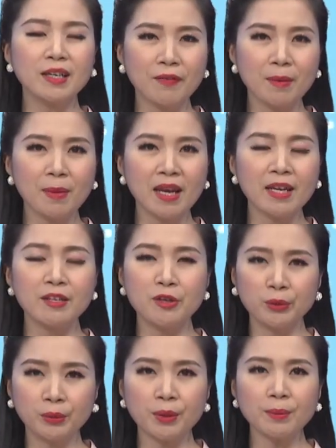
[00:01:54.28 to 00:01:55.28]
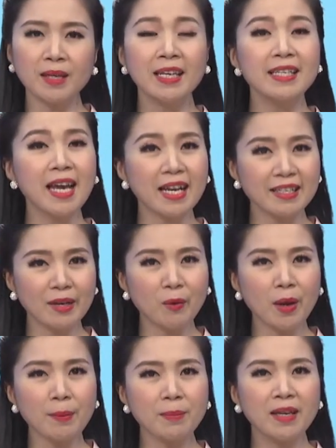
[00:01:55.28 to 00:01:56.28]
trên fanpage, YouTube và trang
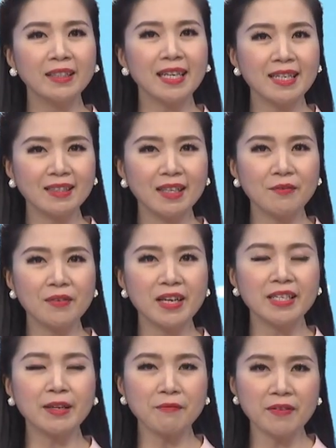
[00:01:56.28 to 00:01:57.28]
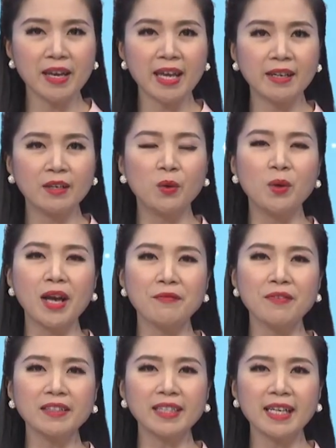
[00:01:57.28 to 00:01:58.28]
web tayninhtv.vn của Đài
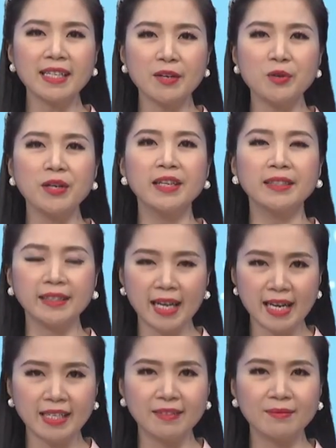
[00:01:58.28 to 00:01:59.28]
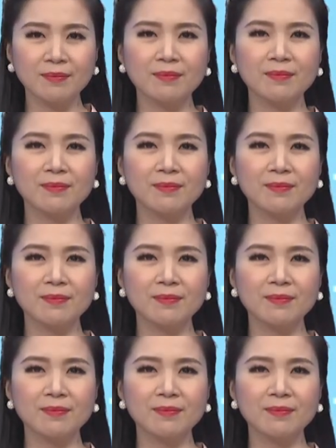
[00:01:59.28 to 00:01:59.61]
Phát thanh và Truyền hình Tây Ninh.